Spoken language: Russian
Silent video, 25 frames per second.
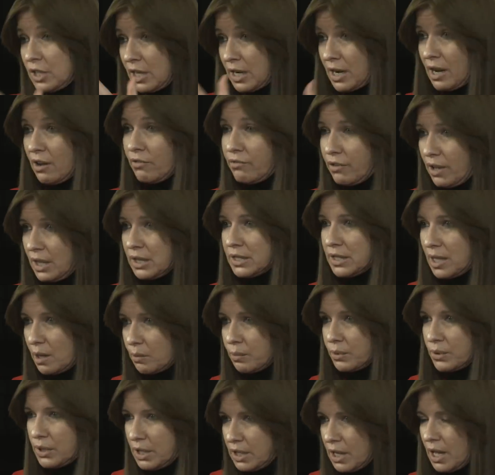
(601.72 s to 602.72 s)
вторая
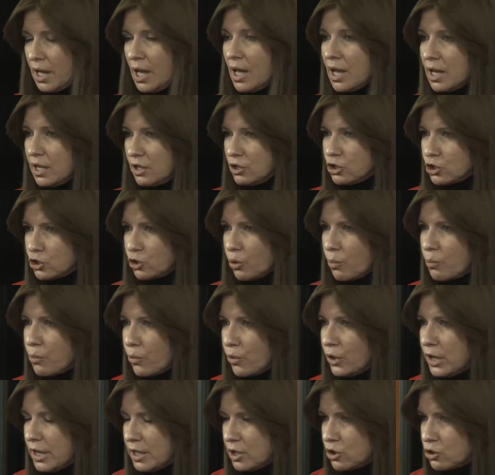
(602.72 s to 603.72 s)
волна была еще
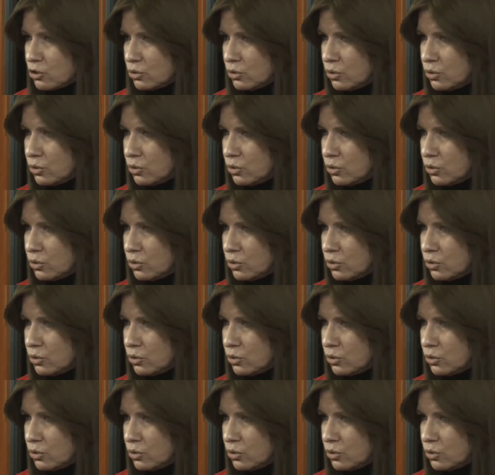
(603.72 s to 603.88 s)
более